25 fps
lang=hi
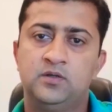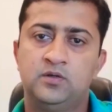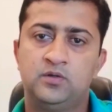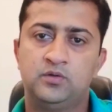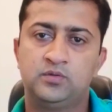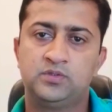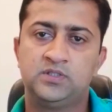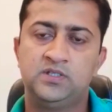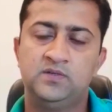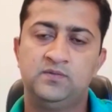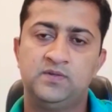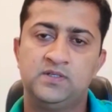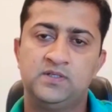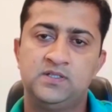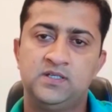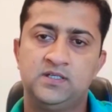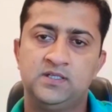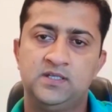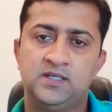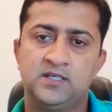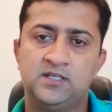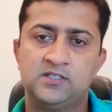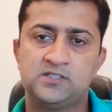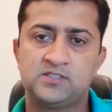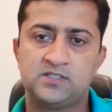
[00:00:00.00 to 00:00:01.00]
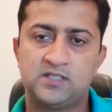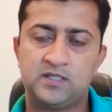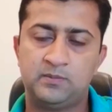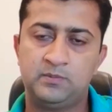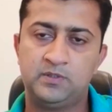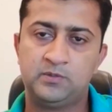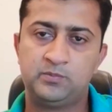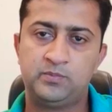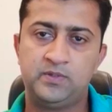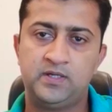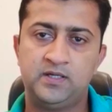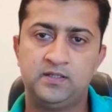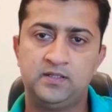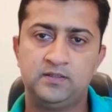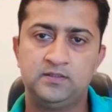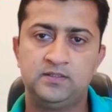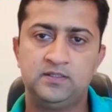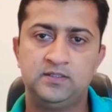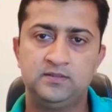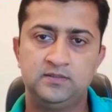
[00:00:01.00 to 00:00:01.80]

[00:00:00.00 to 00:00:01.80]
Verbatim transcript: उसकी वजह यह कि इंस्टॉलमेंट प्लान